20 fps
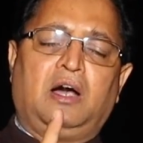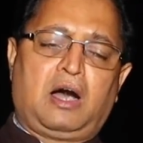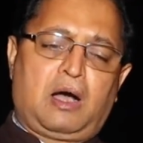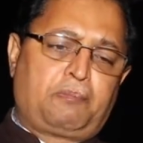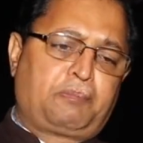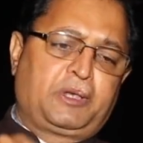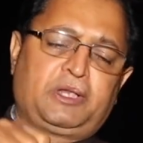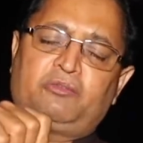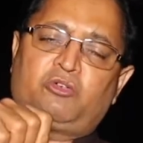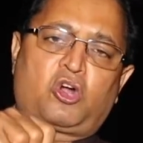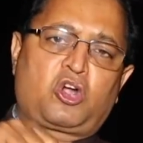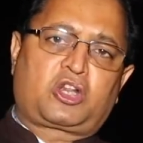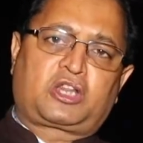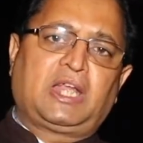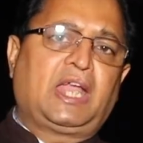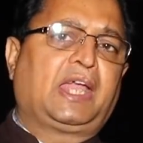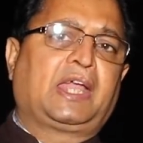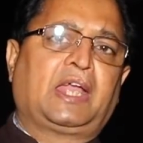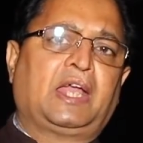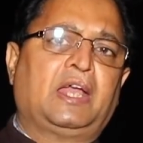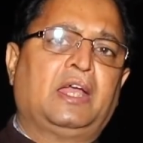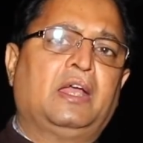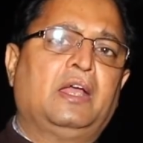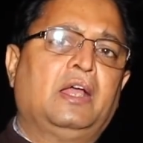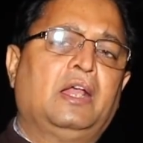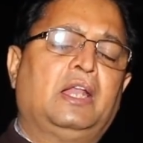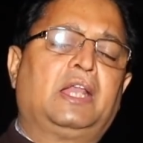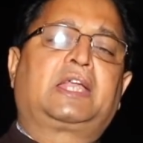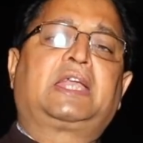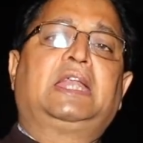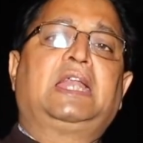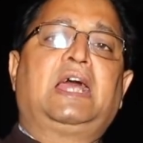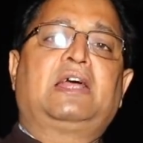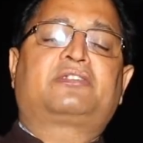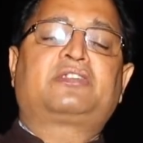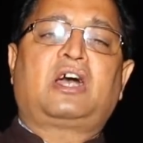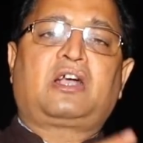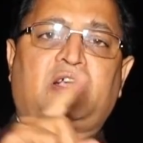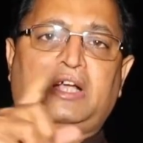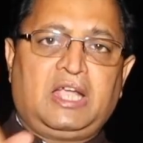अपनी वोट देंगे लेकिन
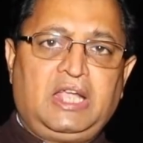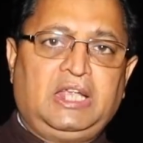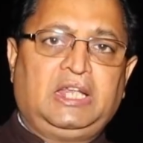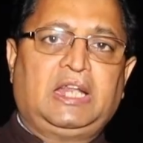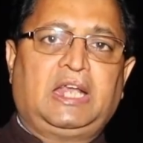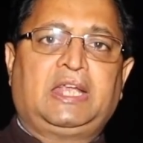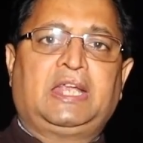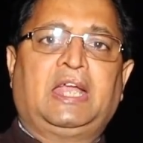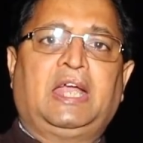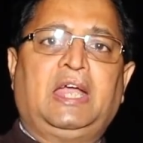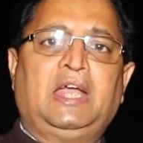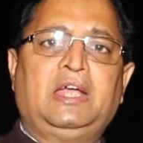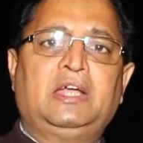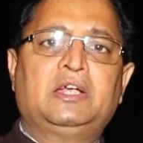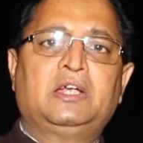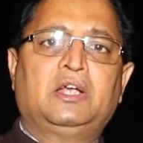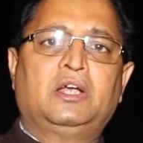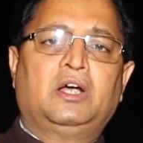ऐसा कहीं नहीं है